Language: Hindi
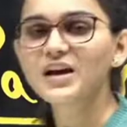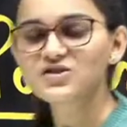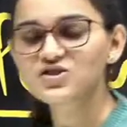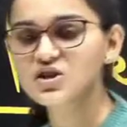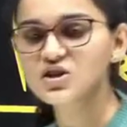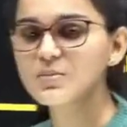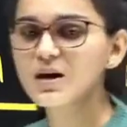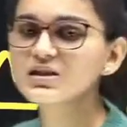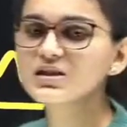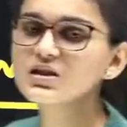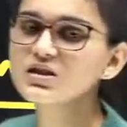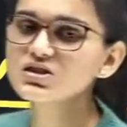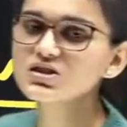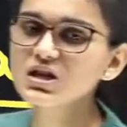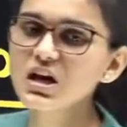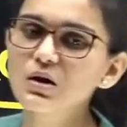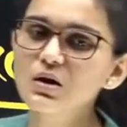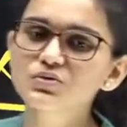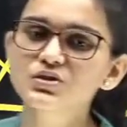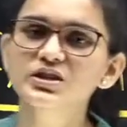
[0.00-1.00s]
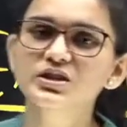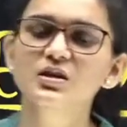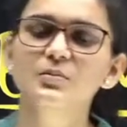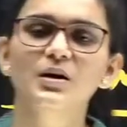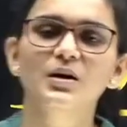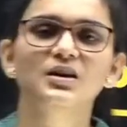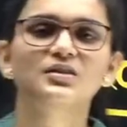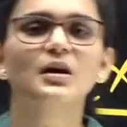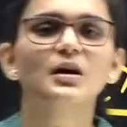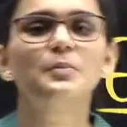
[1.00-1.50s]
बैच की बात कीजिएगा उसी के
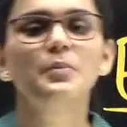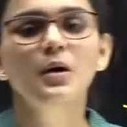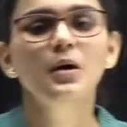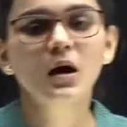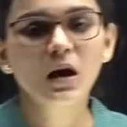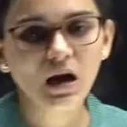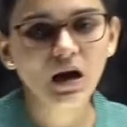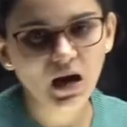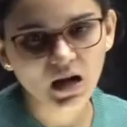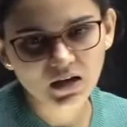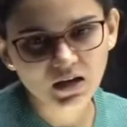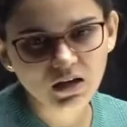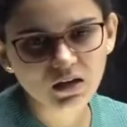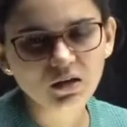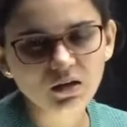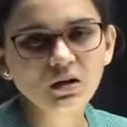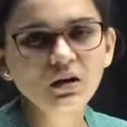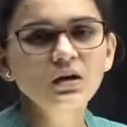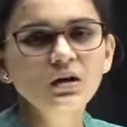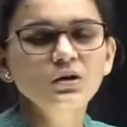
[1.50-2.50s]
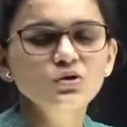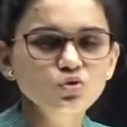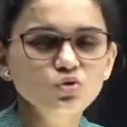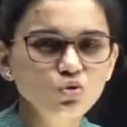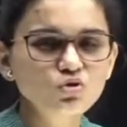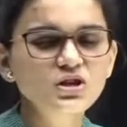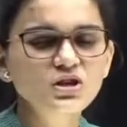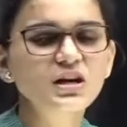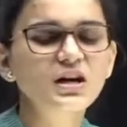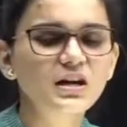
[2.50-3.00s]
बाद आप आगे
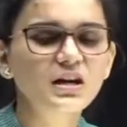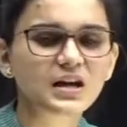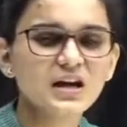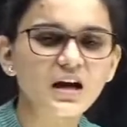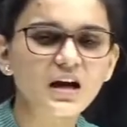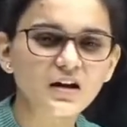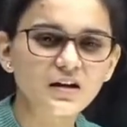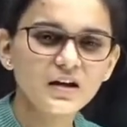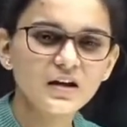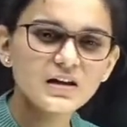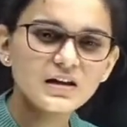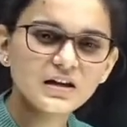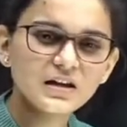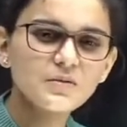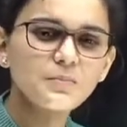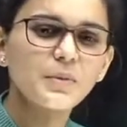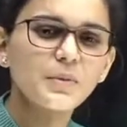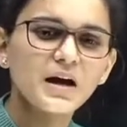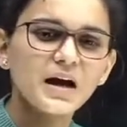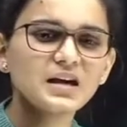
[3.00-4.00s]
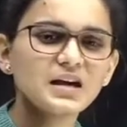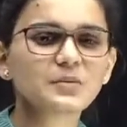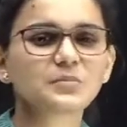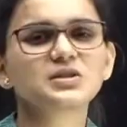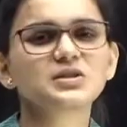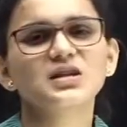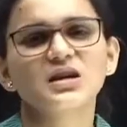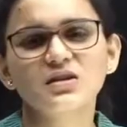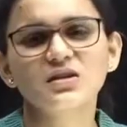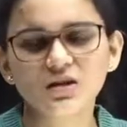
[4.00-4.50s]
सोचिएगा कि क्या करना है लेकिन पढ़ाई
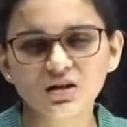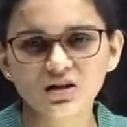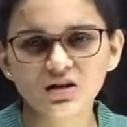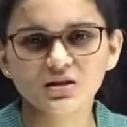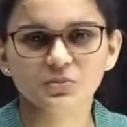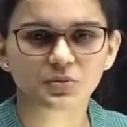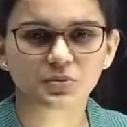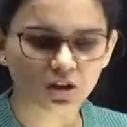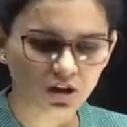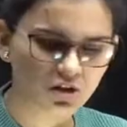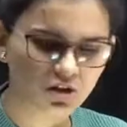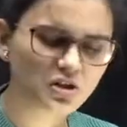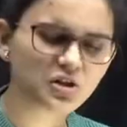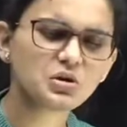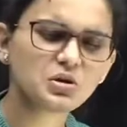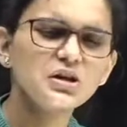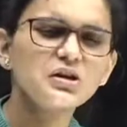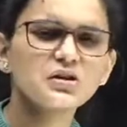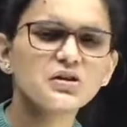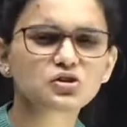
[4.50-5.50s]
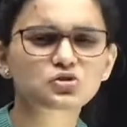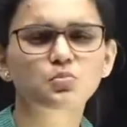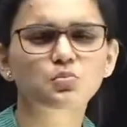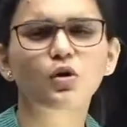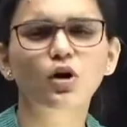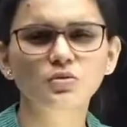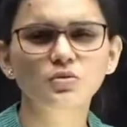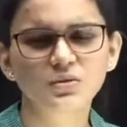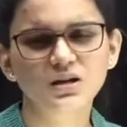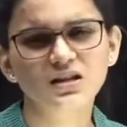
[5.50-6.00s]
अपनी जारी रखिए तब तक हिंदी इंग्लिश
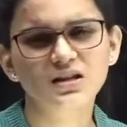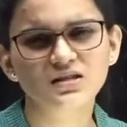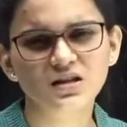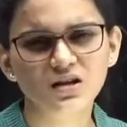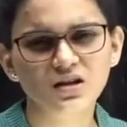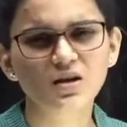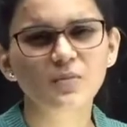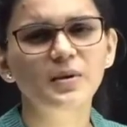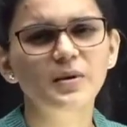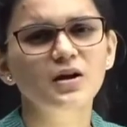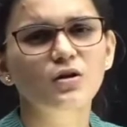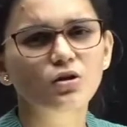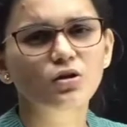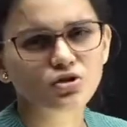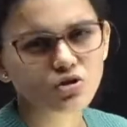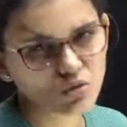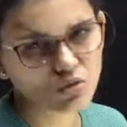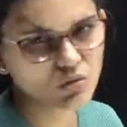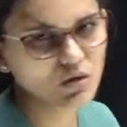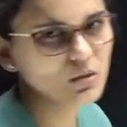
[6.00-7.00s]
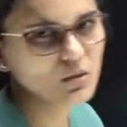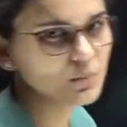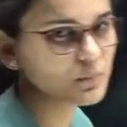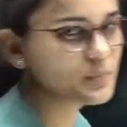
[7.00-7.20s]
बहुत बढ़िया से करिए पैडागॉजी क्योंकि